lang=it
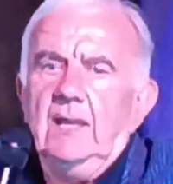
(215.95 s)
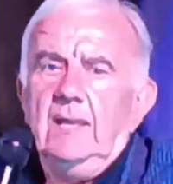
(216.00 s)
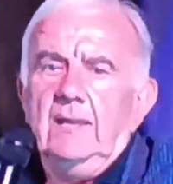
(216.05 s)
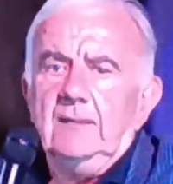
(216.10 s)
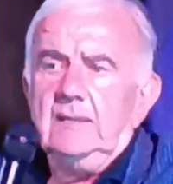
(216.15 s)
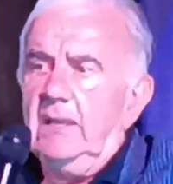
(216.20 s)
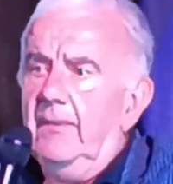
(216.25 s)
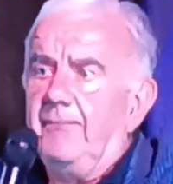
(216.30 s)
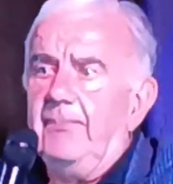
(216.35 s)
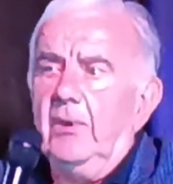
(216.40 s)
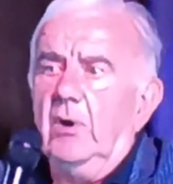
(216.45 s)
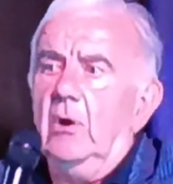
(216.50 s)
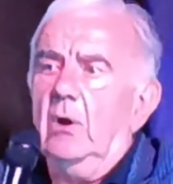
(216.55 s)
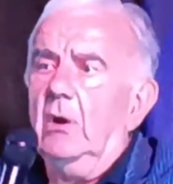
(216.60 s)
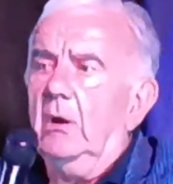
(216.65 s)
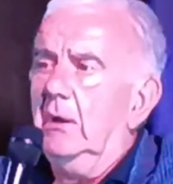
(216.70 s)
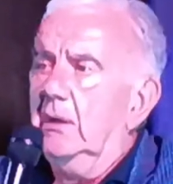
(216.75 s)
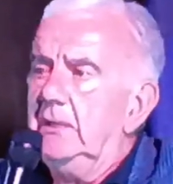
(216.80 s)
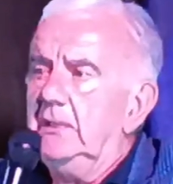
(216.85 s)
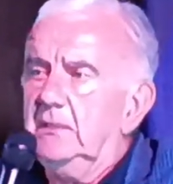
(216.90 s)
che
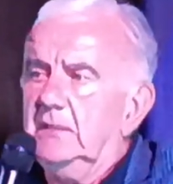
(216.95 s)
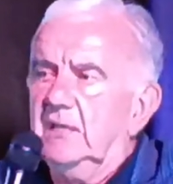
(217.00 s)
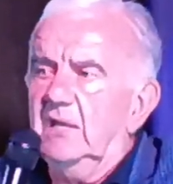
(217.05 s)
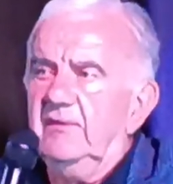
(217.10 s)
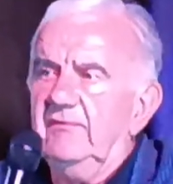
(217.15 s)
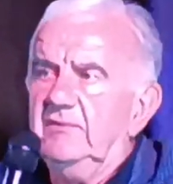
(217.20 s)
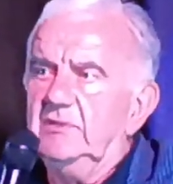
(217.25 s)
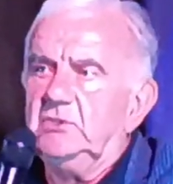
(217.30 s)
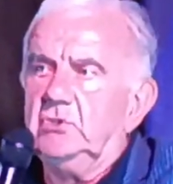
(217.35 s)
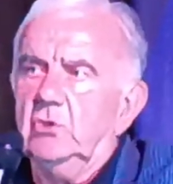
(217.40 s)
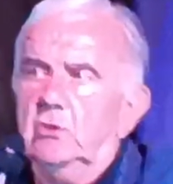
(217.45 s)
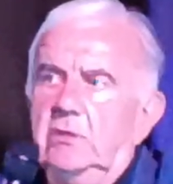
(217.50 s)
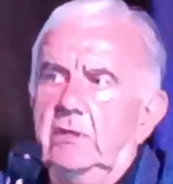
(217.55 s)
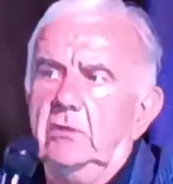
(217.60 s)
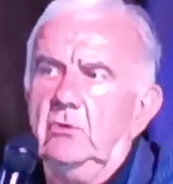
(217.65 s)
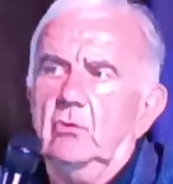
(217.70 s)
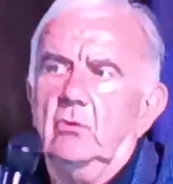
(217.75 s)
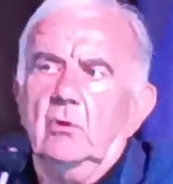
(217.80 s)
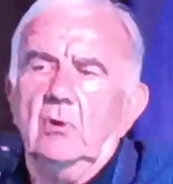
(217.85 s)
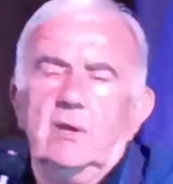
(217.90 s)
però in televisione
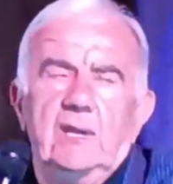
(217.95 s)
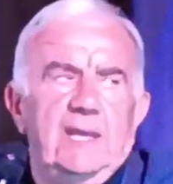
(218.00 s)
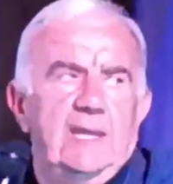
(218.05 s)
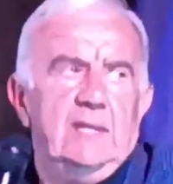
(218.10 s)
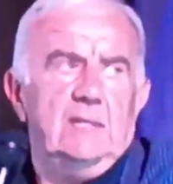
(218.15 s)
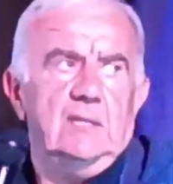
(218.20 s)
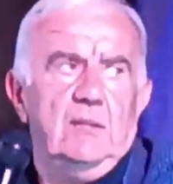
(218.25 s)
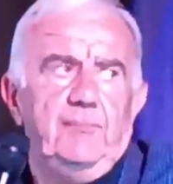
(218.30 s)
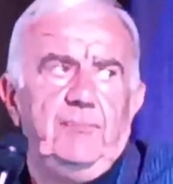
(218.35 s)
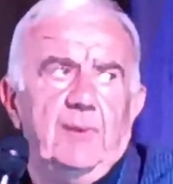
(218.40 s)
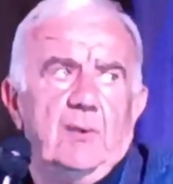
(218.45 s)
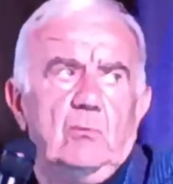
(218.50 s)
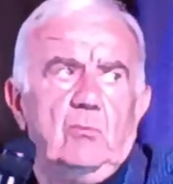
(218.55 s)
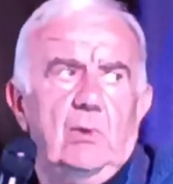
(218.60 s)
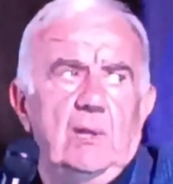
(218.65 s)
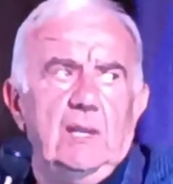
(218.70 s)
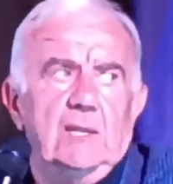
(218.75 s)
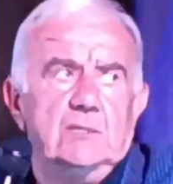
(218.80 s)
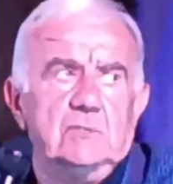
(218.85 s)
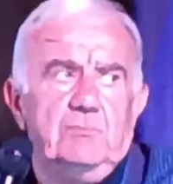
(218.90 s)
non rende per
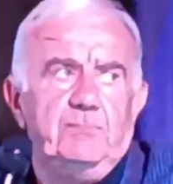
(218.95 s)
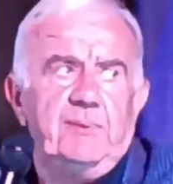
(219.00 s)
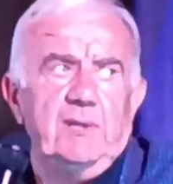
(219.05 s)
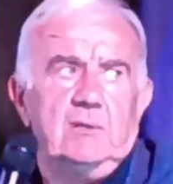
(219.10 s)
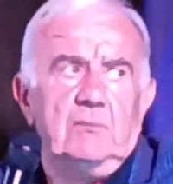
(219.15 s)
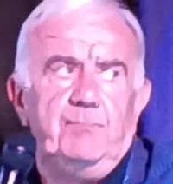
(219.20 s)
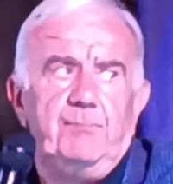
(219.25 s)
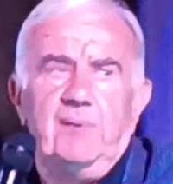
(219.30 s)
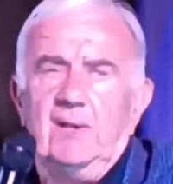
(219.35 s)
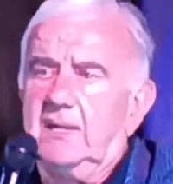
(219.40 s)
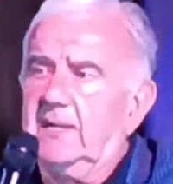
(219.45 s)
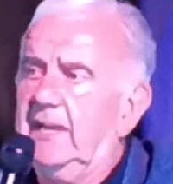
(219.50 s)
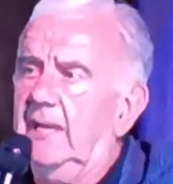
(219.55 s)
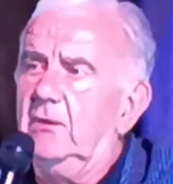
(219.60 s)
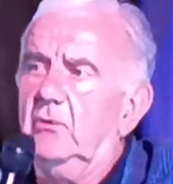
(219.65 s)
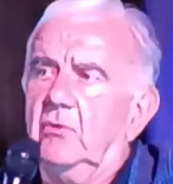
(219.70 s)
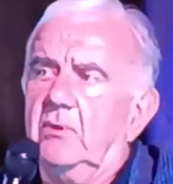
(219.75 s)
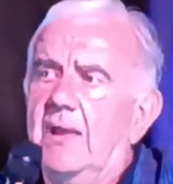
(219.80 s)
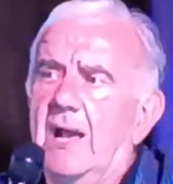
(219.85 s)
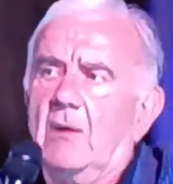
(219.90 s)
quella, per, perché
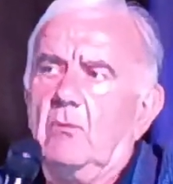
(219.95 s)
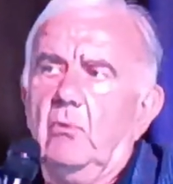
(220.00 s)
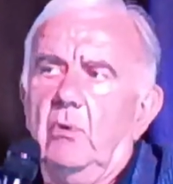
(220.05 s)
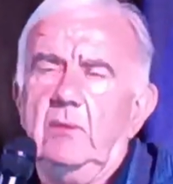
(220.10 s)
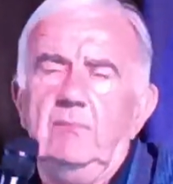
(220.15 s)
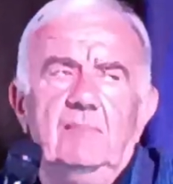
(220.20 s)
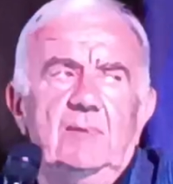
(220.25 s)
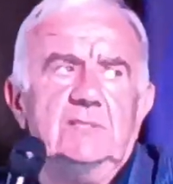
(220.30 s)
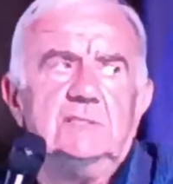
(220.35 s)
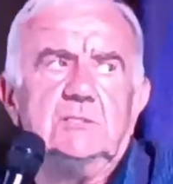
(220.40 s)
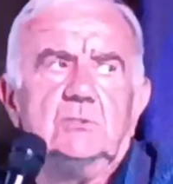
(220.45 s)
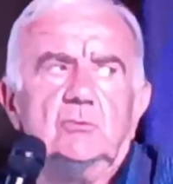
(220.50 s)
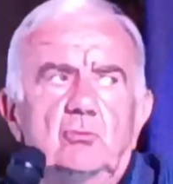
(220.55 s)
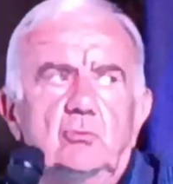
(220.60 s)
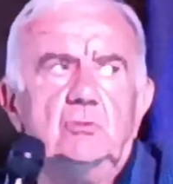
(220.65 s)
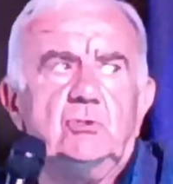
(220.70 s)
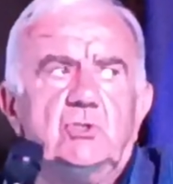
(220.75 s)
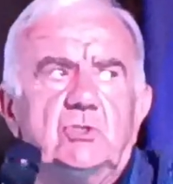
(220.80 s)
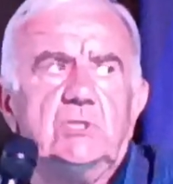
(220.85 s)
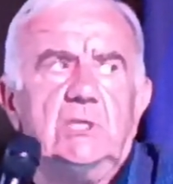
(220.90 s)
non ha quei
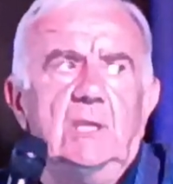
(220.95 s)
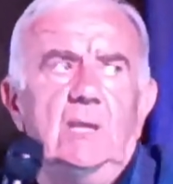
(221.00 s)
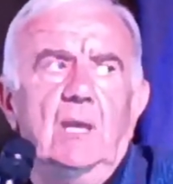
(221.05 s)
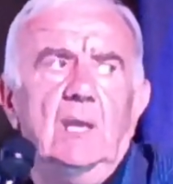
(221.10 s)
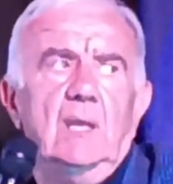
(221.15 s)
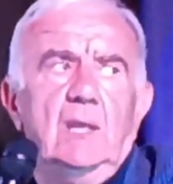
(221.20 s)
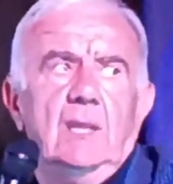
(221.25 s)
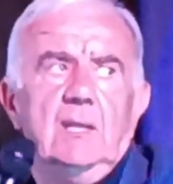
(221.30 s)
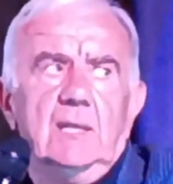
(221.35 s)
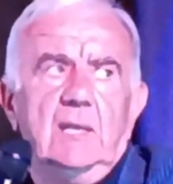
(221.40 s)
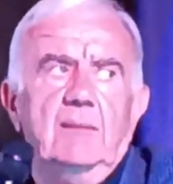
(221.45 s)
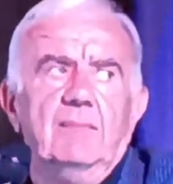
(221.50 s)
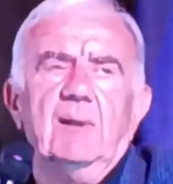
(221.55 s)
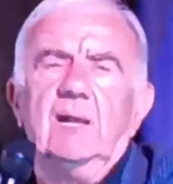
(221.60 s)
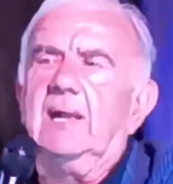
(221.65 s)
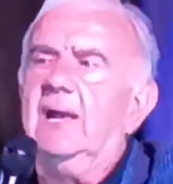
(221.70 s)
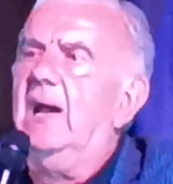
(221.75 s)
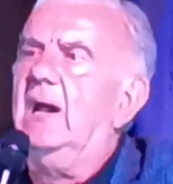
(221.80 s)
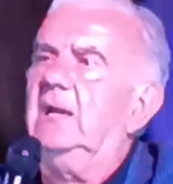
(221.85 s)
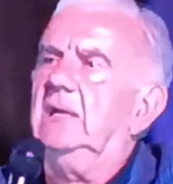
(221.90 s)
mezzucci che
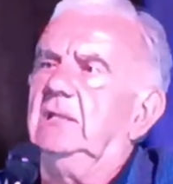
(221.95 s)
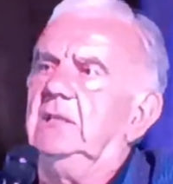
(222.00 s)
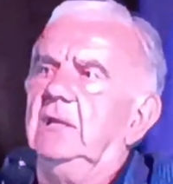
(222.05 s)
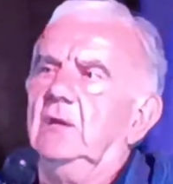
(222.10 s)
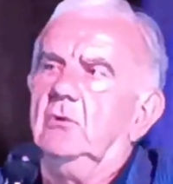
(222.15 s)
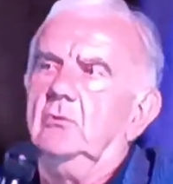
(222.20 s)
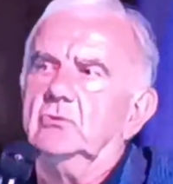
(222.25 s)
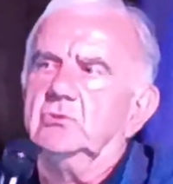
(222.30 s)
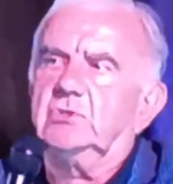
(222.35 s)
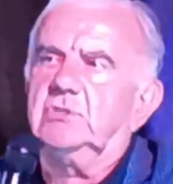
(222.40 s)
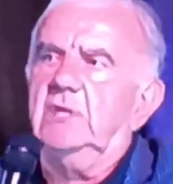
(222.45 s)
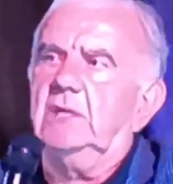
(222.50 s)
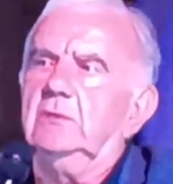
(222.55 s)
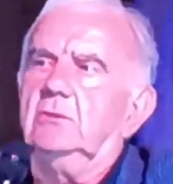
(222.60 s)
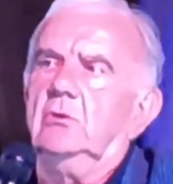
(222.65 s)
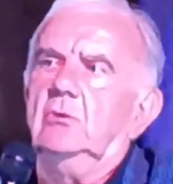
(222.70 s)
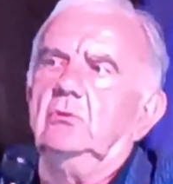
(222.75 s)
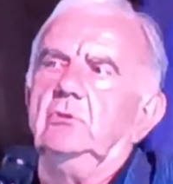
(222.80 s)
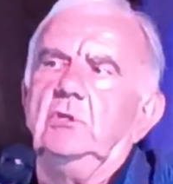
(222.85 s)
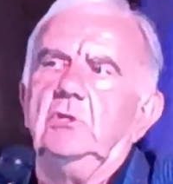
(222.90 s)
magari ti
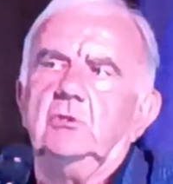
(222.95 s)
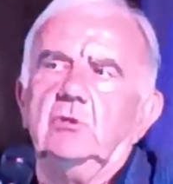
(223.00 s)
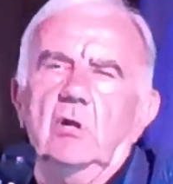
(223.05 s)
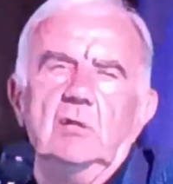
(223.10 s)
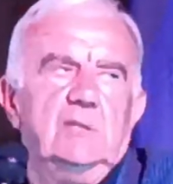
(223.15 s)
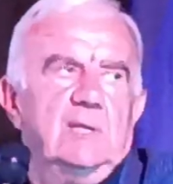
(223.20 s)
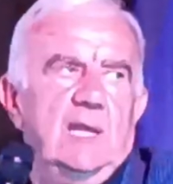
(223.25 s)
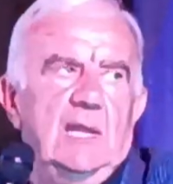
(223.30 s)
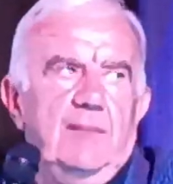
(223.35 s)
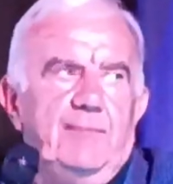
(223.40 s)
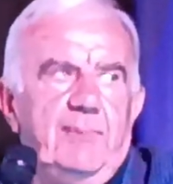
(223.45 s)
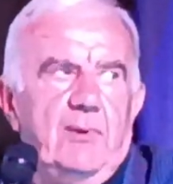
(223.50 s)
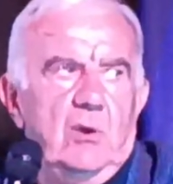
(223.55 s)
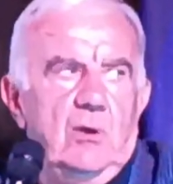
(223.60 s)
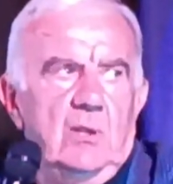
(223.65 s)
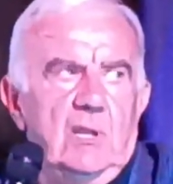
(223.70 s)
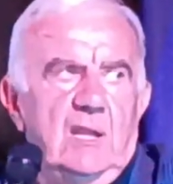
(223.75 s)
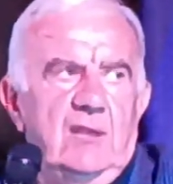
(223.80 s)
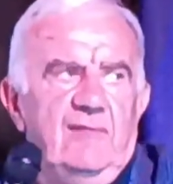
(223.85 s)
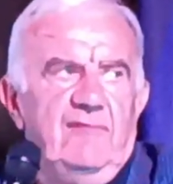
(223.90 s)
consentono di togliere la
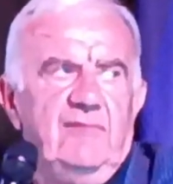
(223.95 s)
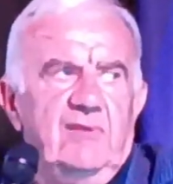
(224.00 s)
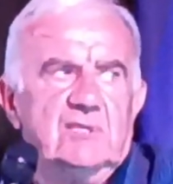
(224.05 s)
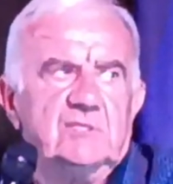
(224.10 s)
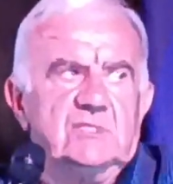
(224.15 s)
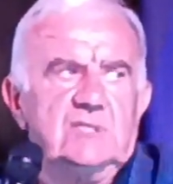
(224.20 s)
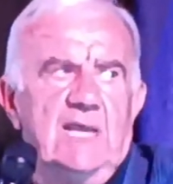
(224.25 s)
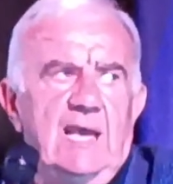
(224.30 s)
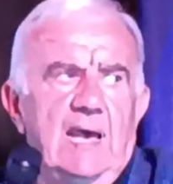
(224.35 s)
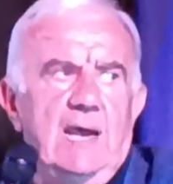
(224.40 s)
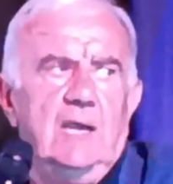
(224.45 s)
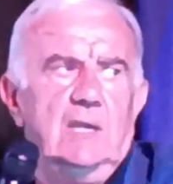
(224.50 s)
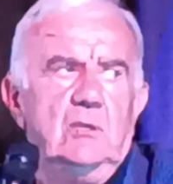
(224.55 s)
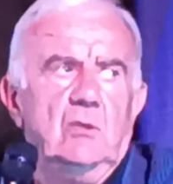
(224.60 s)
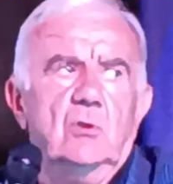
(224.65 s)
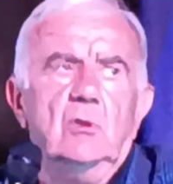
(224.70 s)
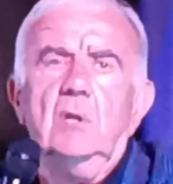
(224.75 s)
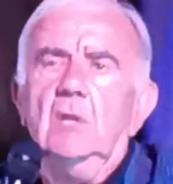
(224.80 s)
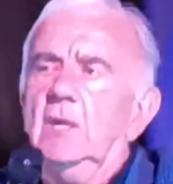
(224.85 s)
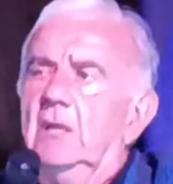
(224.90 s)
parola all'avversario,